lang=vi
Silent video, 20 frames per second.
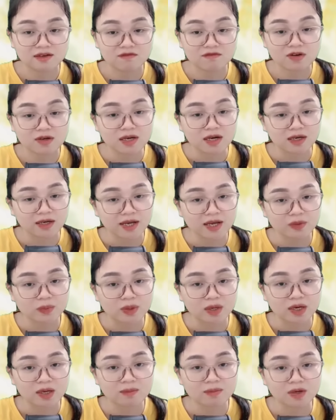Vương Đảng nghe
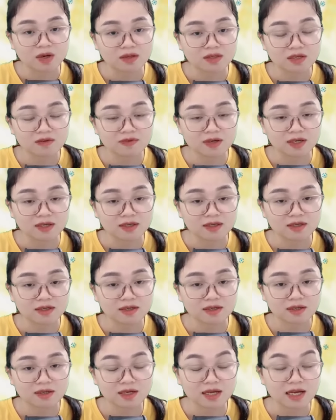Tuệ Lâm nói như vậy
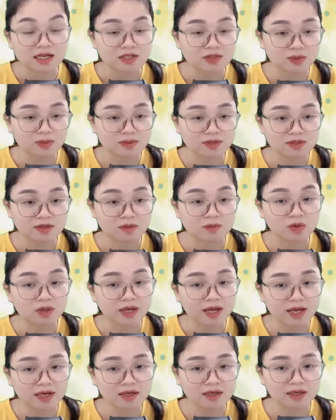Anh sung sướng muốn
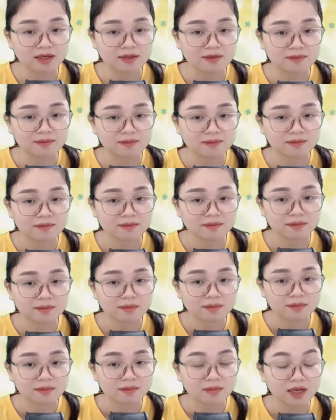hét lên
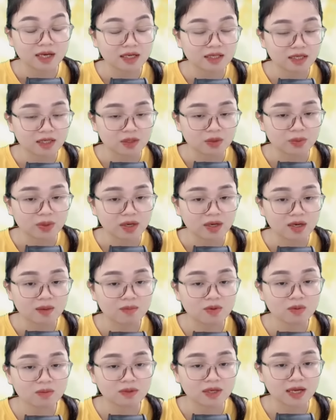Anh nhìn Tuệ Lâm
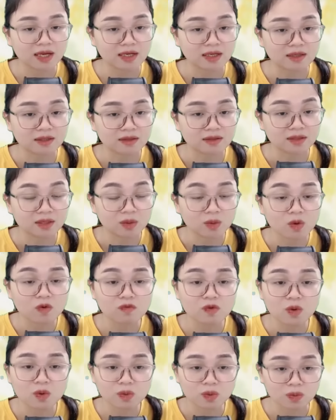lúc này Thấy cô
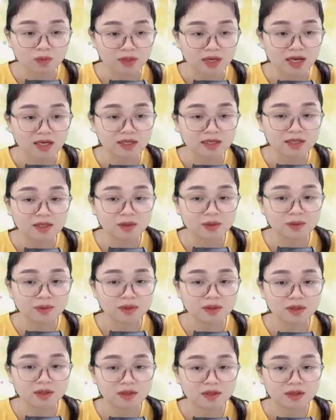vô cùng đáng yêu
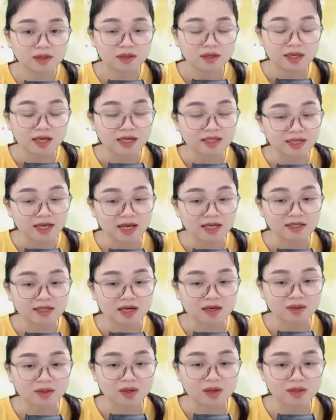Anh nhẹ
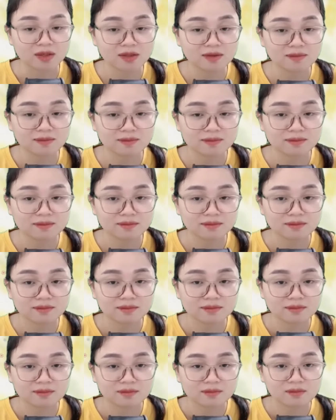nhàng nói
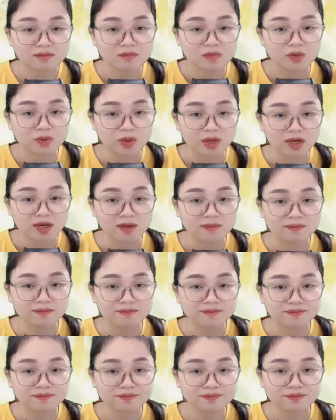Tuệ
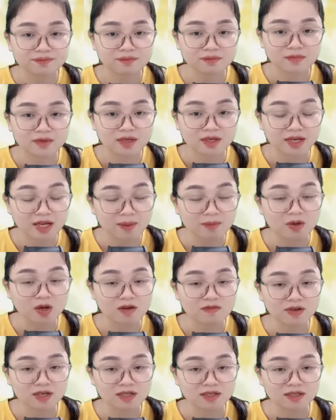Lâm Nghe em
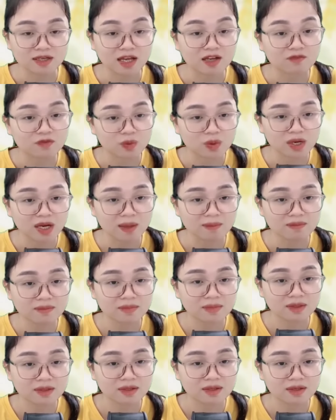nói vậy anh vui lắm
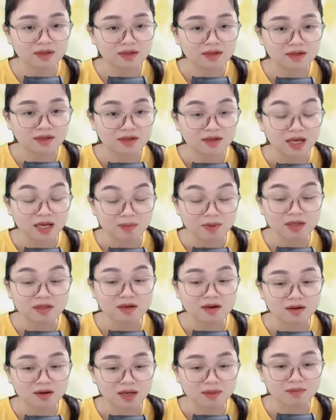Anh bất
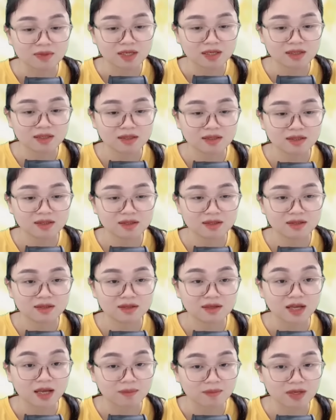ngờ lắm đấy
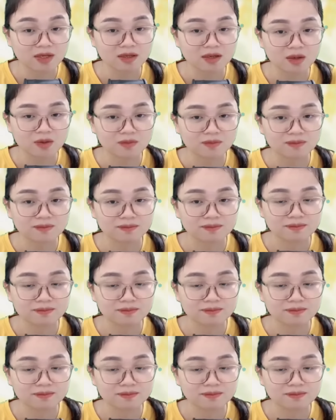Em biết không